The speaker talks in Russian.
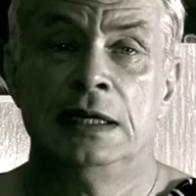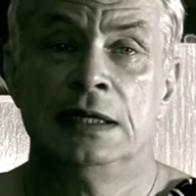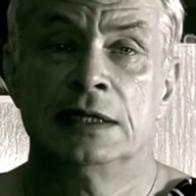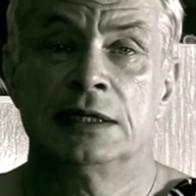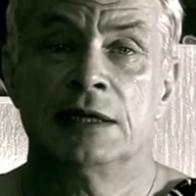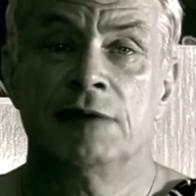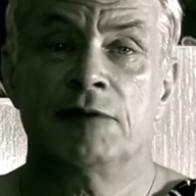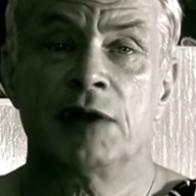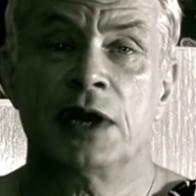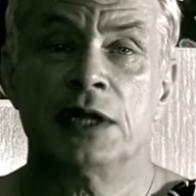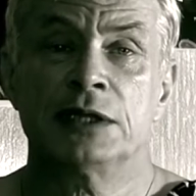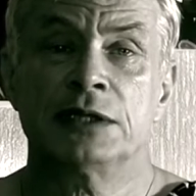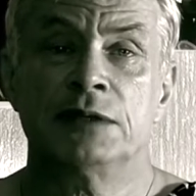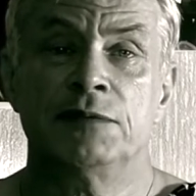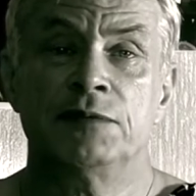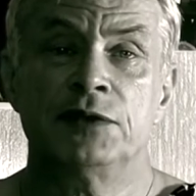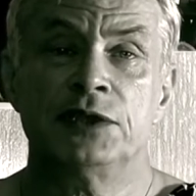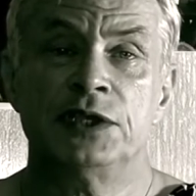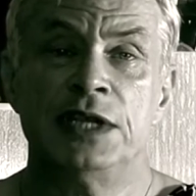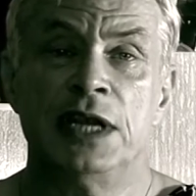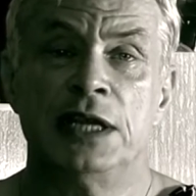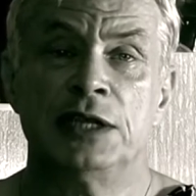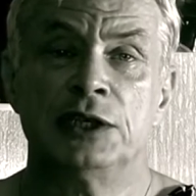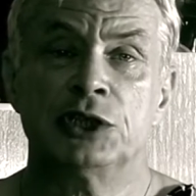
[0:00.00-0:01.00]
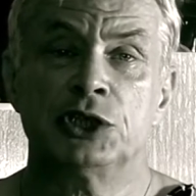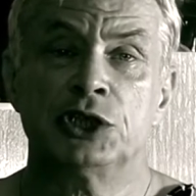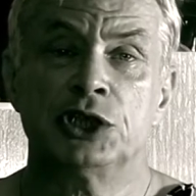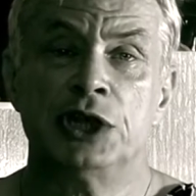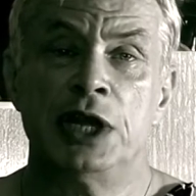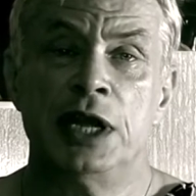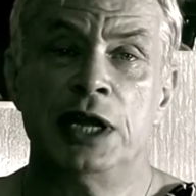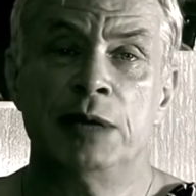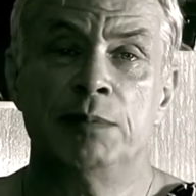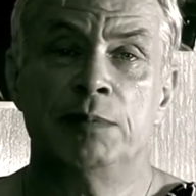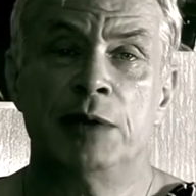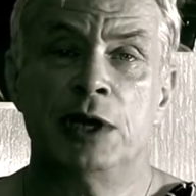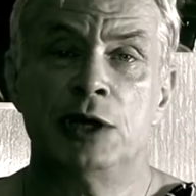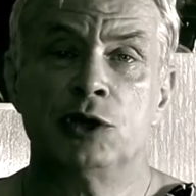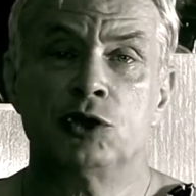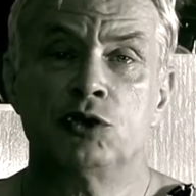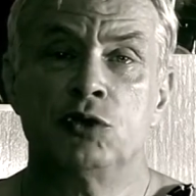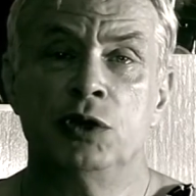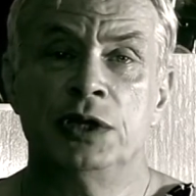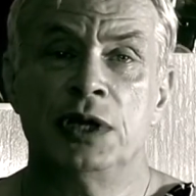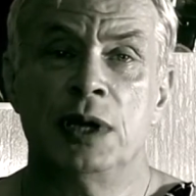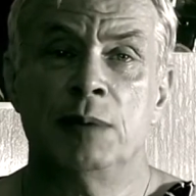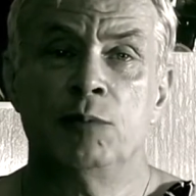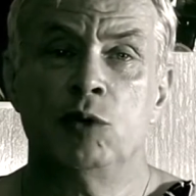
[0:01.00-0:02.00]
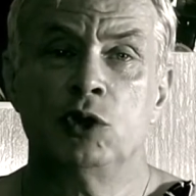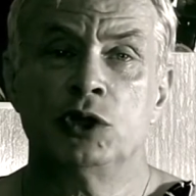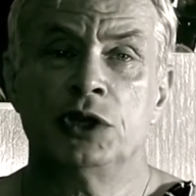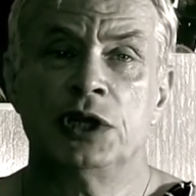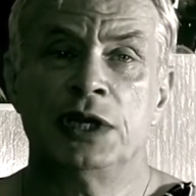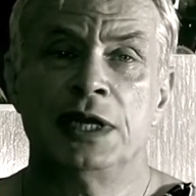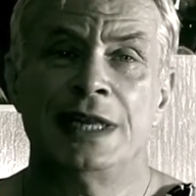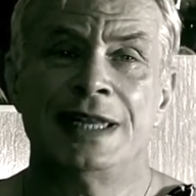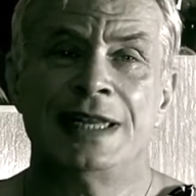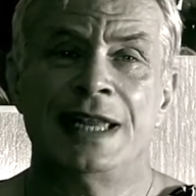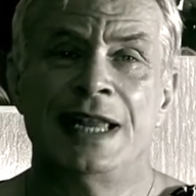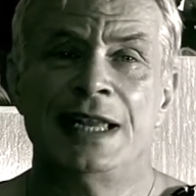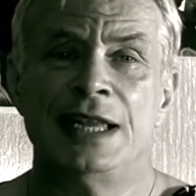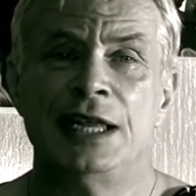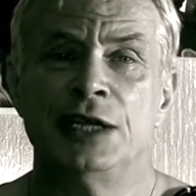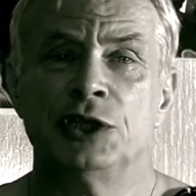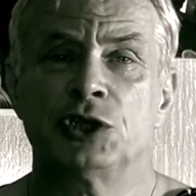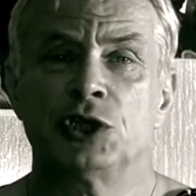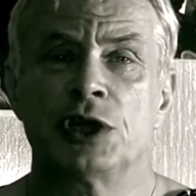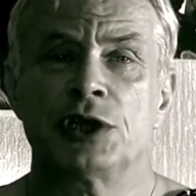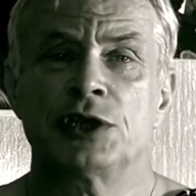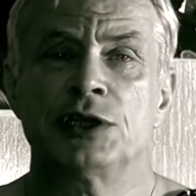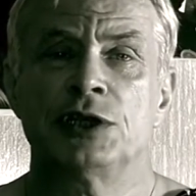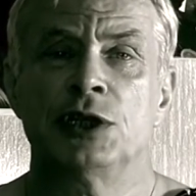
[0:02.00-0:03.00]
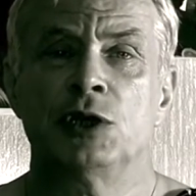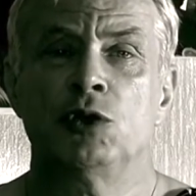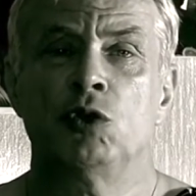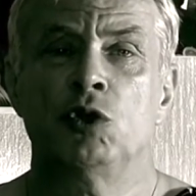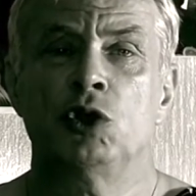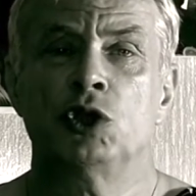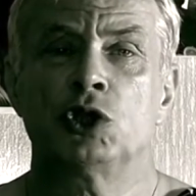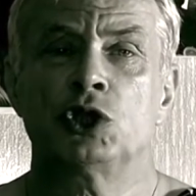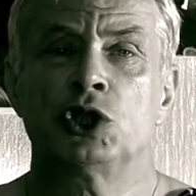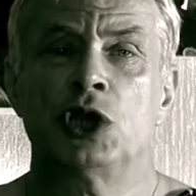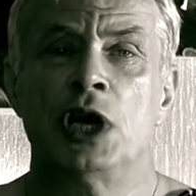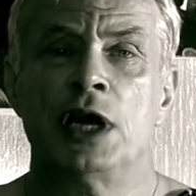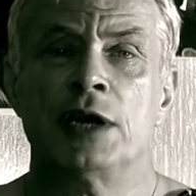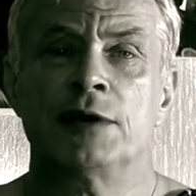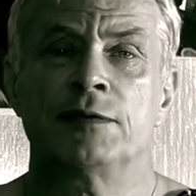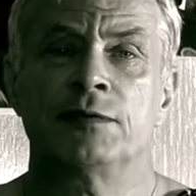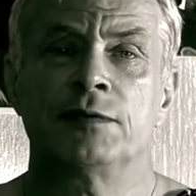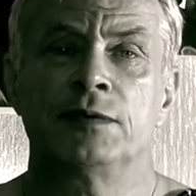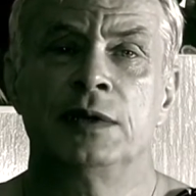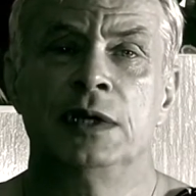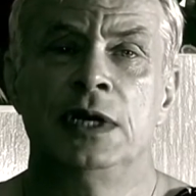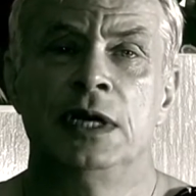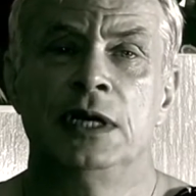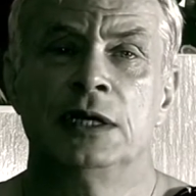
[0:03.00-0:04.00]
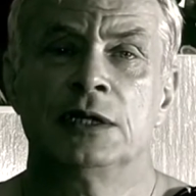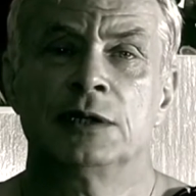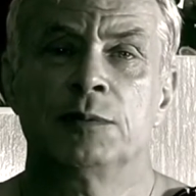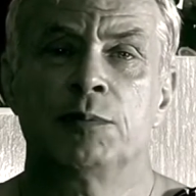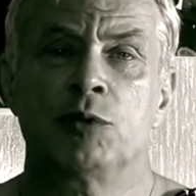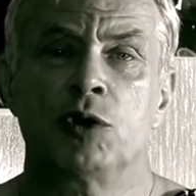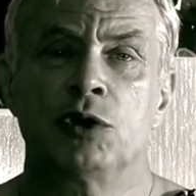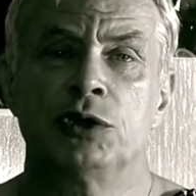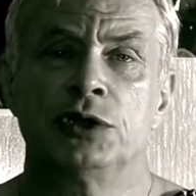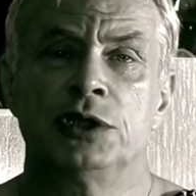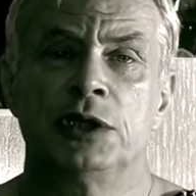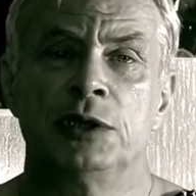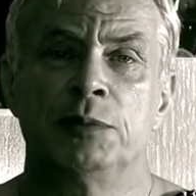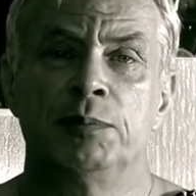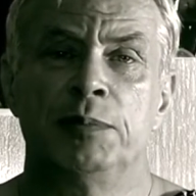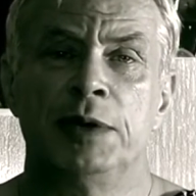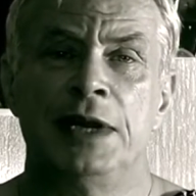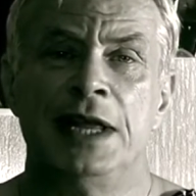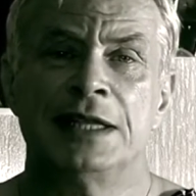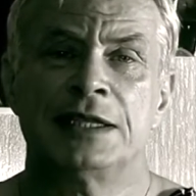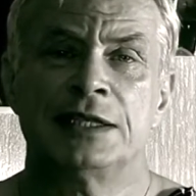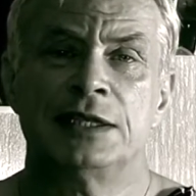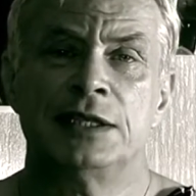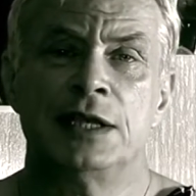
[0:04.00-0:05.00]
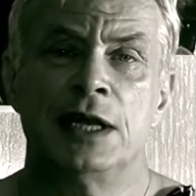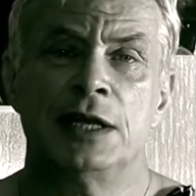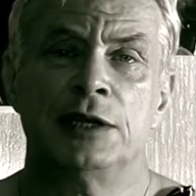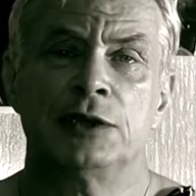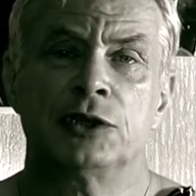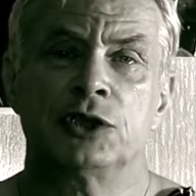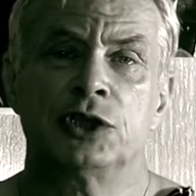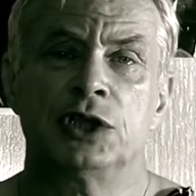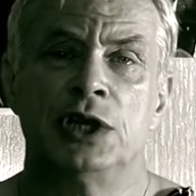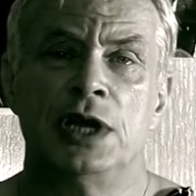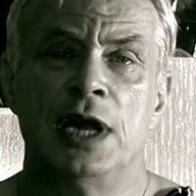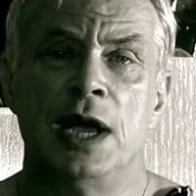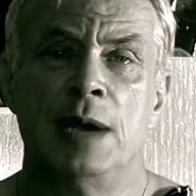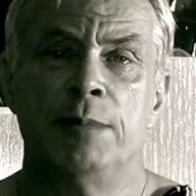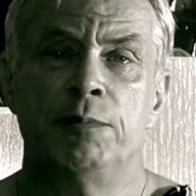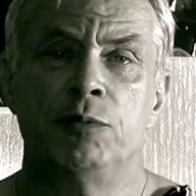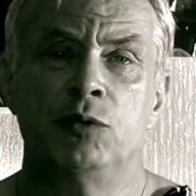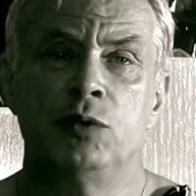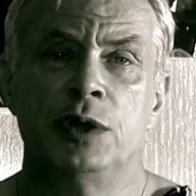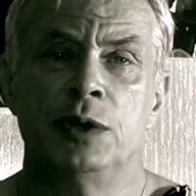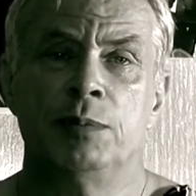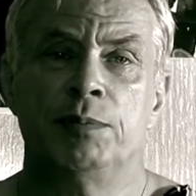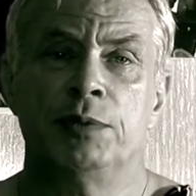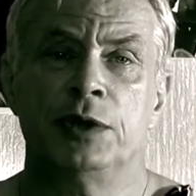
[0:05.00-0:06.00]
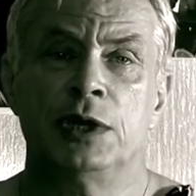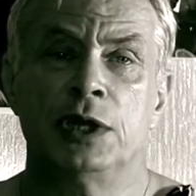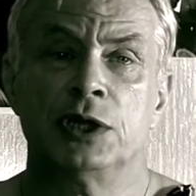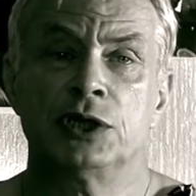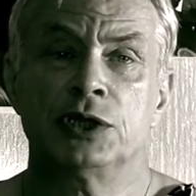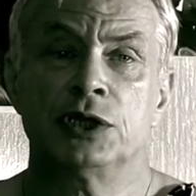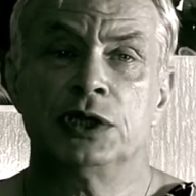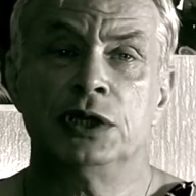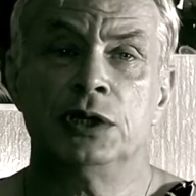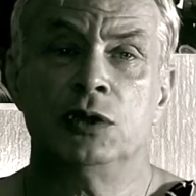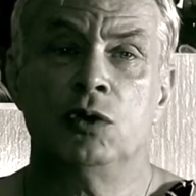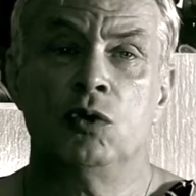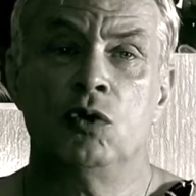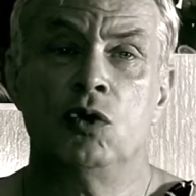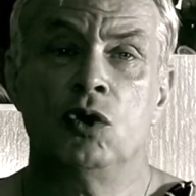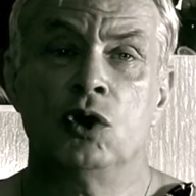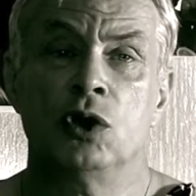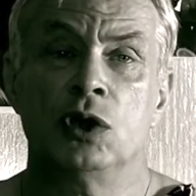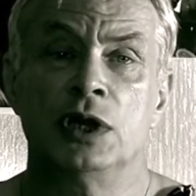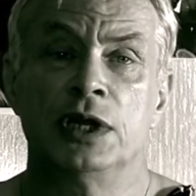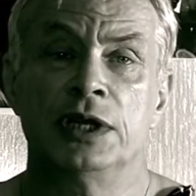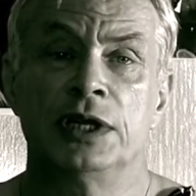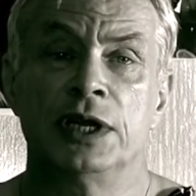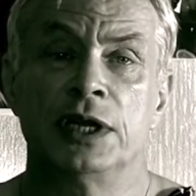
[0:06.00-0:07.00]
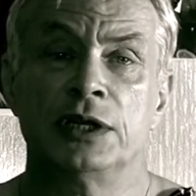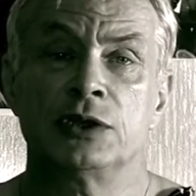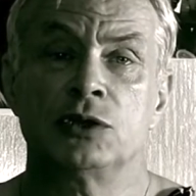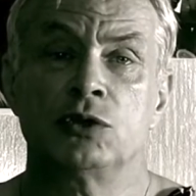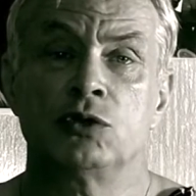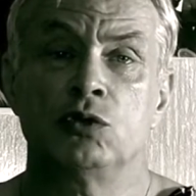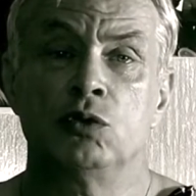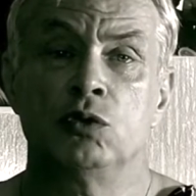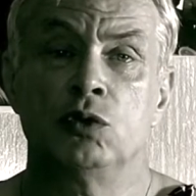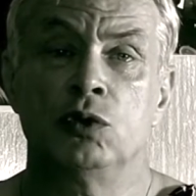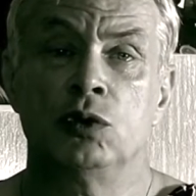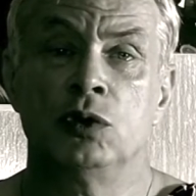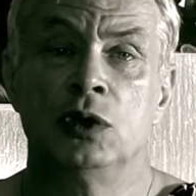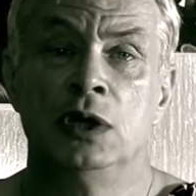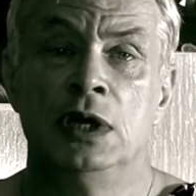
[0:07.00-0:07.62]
Саврасов снял с шеи большой намотанный на ней шерстяной шарф, сбросил плед, снял шляпу и положил около на стул.